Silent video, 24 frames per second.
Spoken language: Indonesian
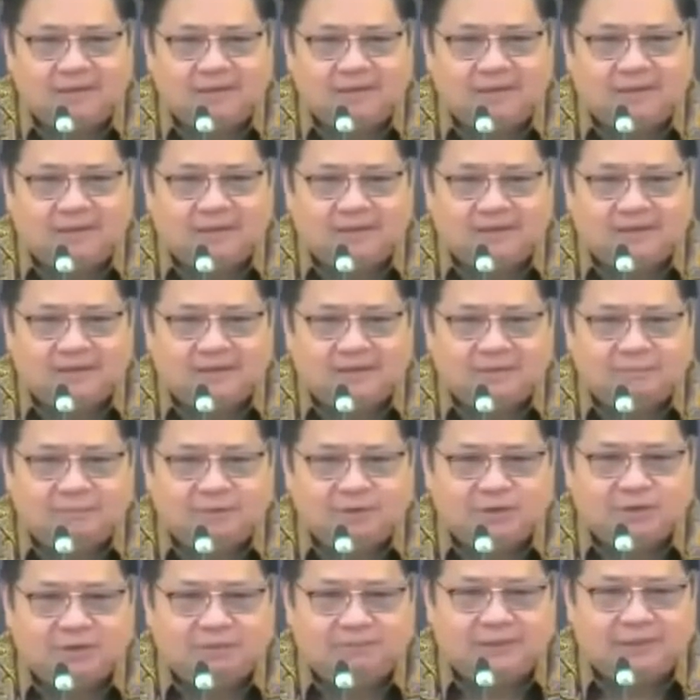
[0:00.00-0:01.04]
Dan
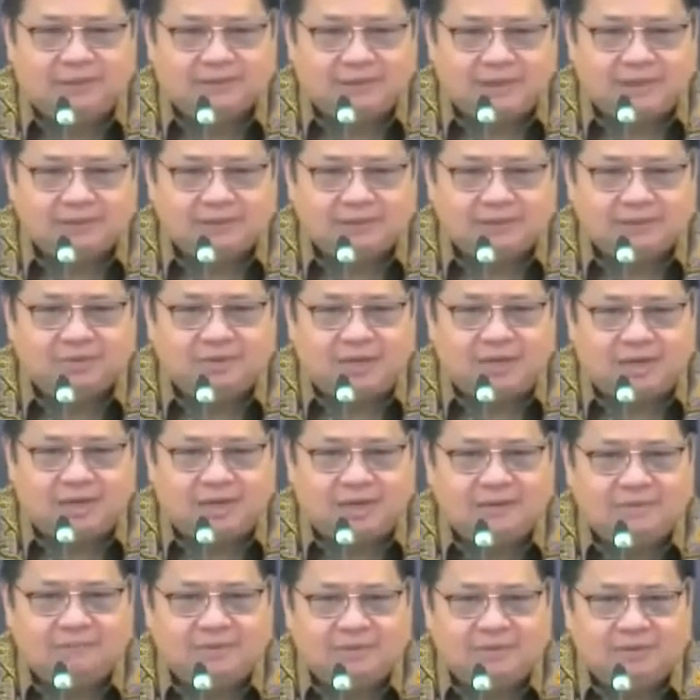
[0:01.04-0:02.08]
distribusi pasar juga
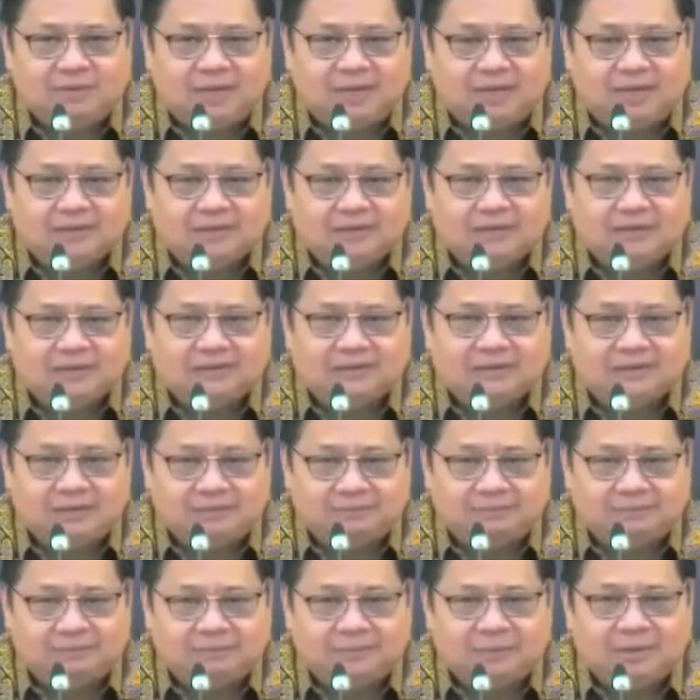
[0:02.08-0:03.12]
akan menggunakan
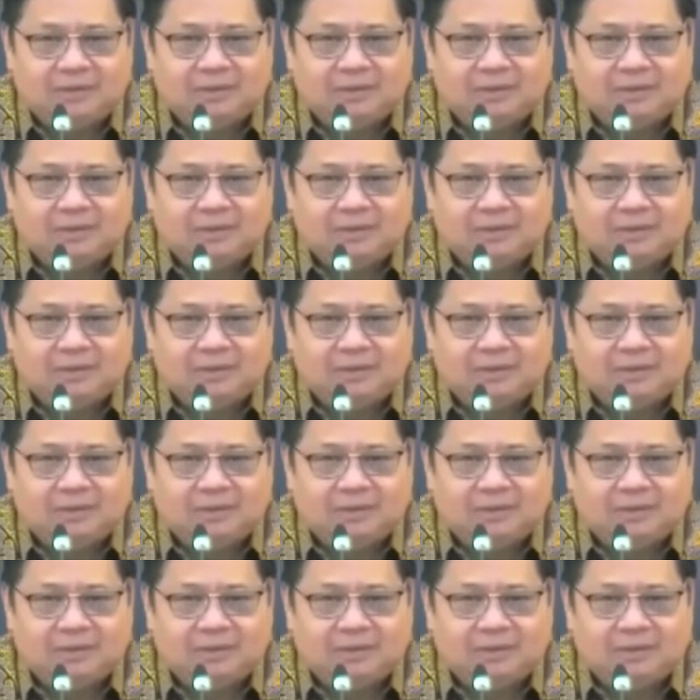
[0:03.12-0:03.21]
sistem